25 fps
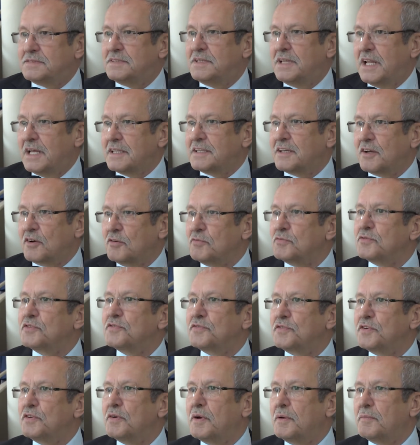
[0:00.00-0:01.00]
dlatego
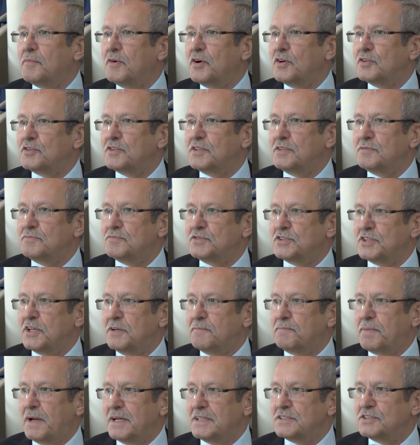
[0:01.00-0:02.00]
mówiłem o tym,
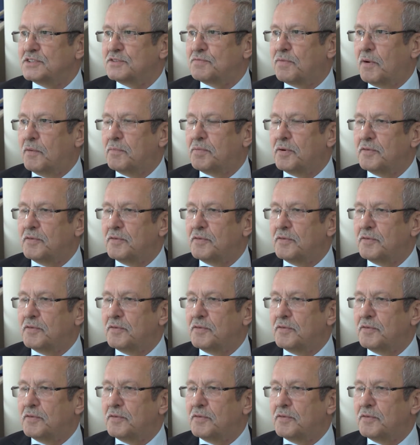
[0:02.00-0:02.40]
że państwo